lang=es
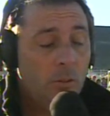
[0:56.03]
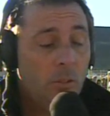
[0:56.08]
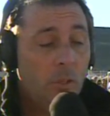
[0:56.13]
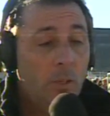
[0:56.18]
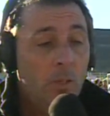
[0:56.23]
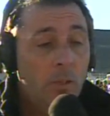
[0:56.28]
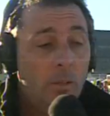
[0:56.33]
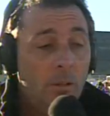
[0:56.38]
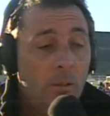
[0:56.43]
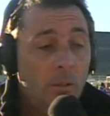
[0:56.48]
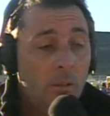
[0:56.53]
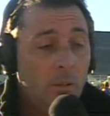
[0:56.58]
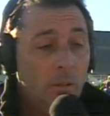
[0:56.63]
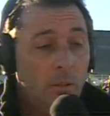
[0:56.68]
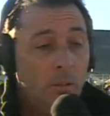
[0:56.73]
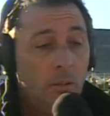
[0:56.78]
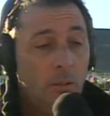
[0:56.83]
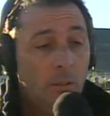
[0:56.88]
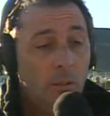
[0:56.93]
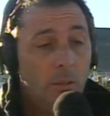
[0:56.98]
que,
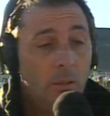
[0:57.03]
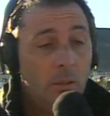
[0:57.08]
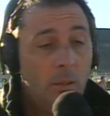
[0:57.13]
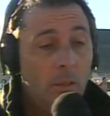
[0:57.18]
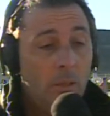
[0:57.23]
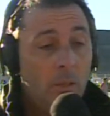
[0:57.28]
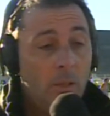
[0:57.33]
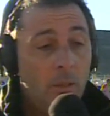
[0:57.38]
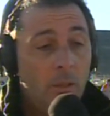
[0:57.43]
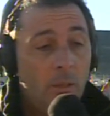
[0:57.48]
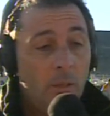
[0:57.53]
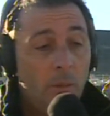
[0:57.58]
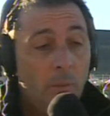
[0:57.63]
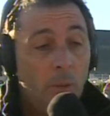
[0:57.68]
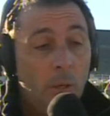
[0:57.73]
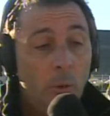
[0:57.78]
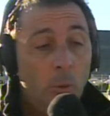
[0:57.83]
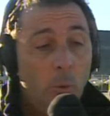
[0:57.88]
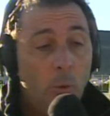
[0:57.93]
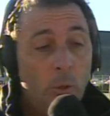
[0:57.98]
que
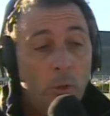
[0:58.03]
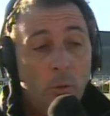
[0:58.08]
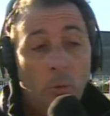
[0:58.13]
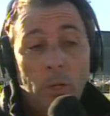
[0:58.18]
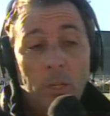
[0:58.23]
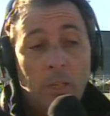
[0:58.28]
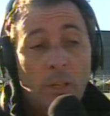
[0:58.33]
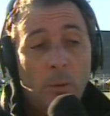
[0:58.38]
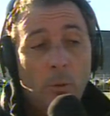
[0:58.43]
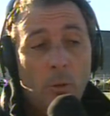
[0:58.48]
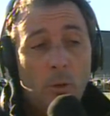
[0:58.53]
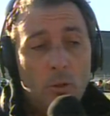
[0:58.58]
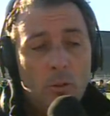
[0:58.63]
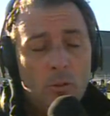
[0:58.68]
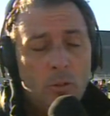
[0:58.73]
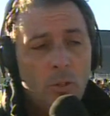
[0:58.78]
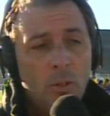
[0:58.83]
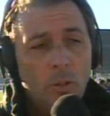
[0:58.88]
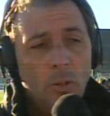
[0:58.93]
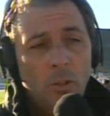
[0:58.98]
evalúo igual que vos.